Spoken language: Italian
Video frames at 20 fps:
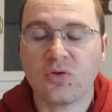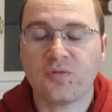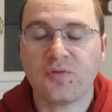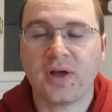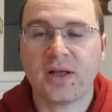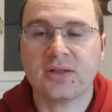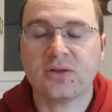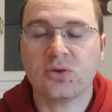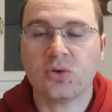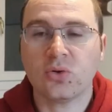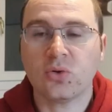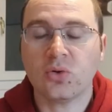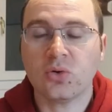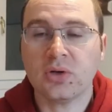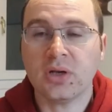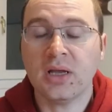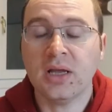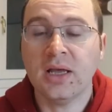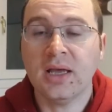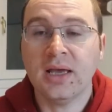fatto
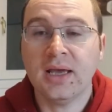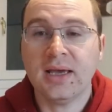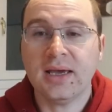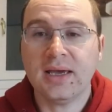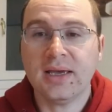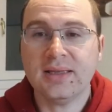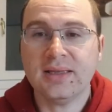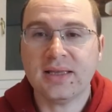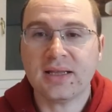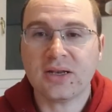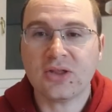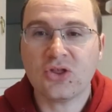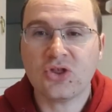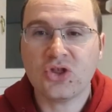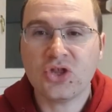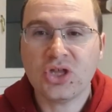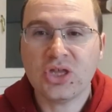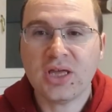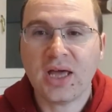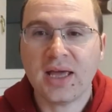con
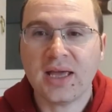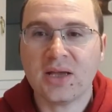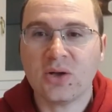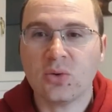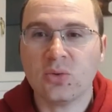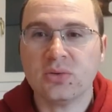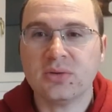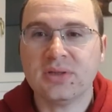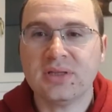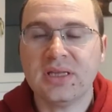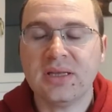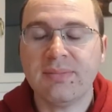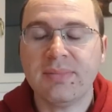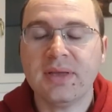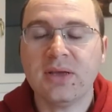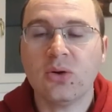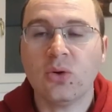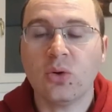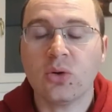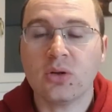energia e con
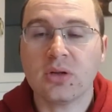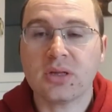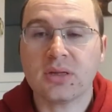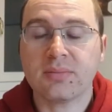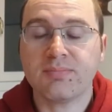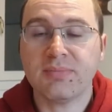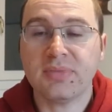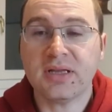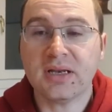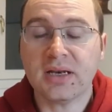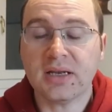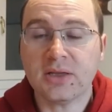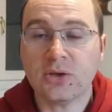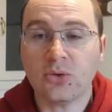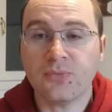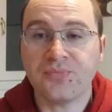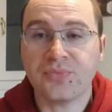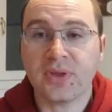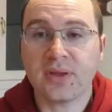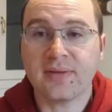tipico
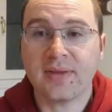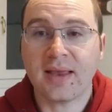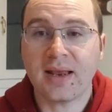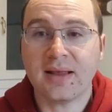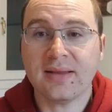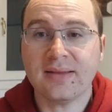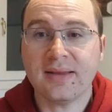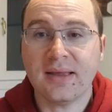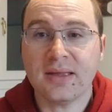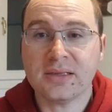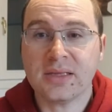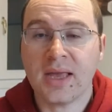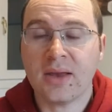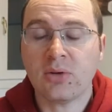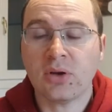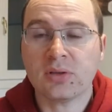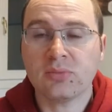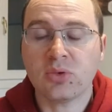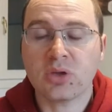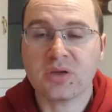spirito thailandese. È
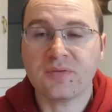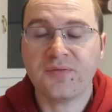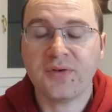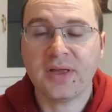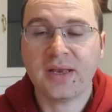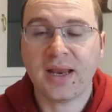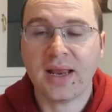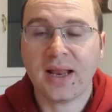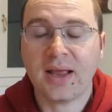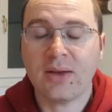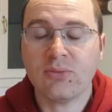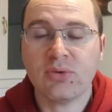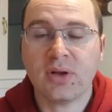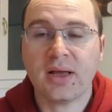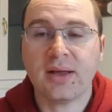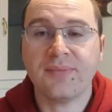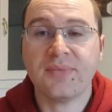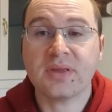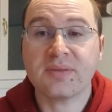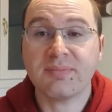un'atmosfera, è
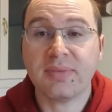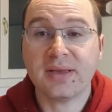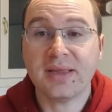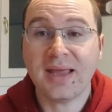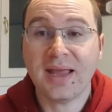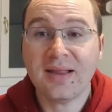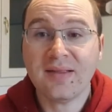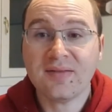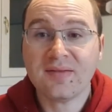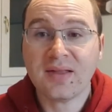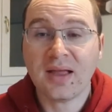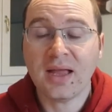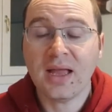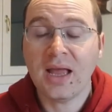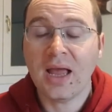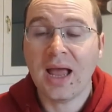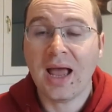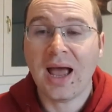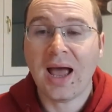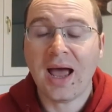un'esperienza
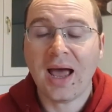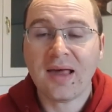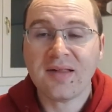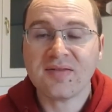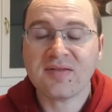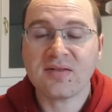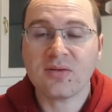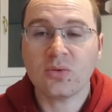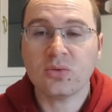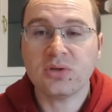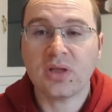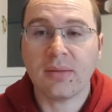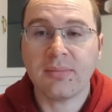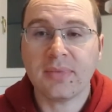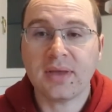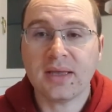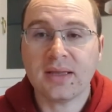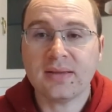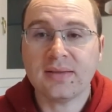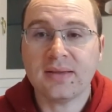
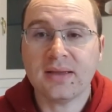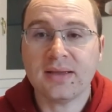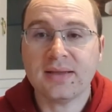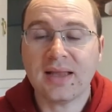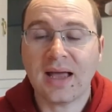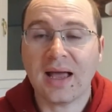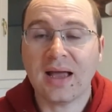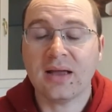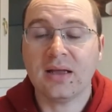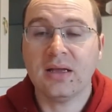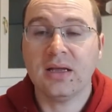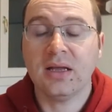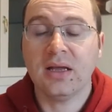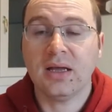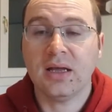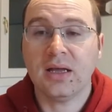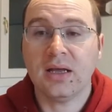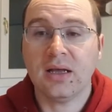assolutamente da eh,